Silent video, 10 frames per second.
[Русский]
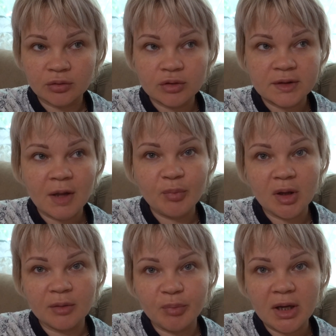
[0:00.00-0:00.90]
То есть на
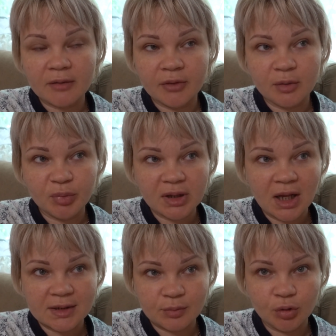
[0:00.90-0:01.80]
первые
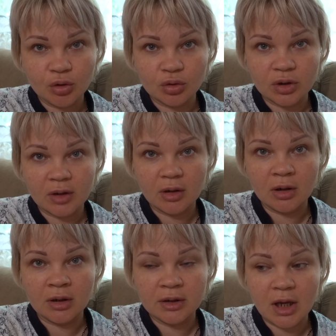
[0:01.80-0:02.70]
15 минут
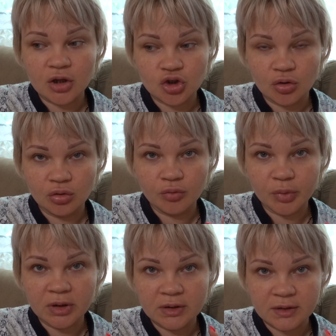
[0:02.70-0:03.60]
э, я еще, ну,
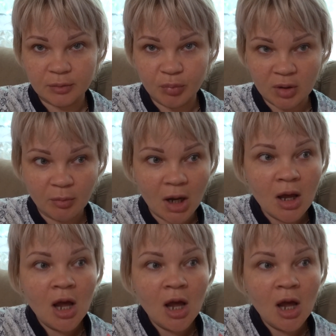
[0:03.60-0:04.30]
было терпимо.